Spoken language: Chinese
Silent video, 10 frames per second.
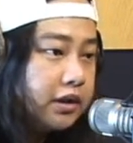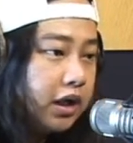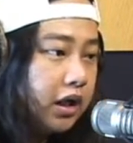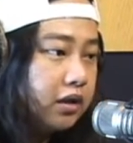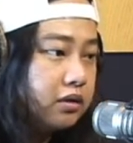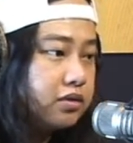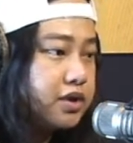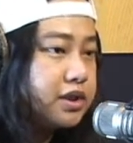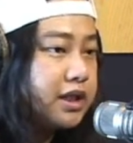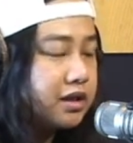哦，就
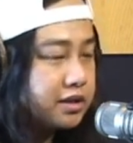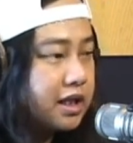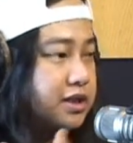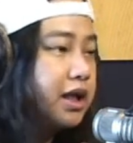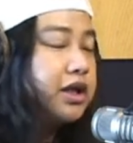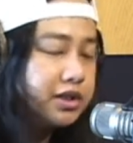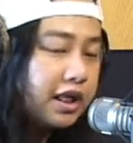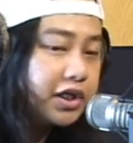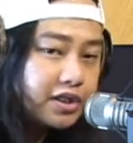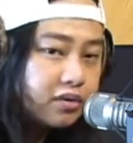是家家家庭
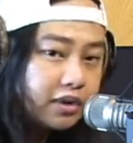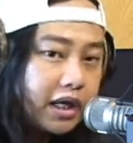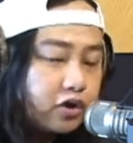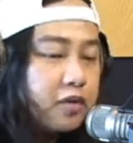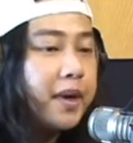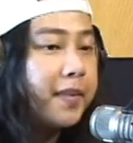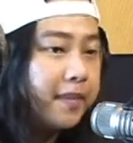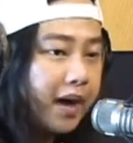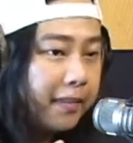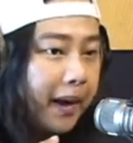家庭生活，大家都有爸爸
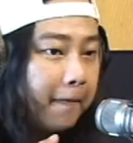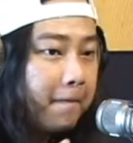妈妈，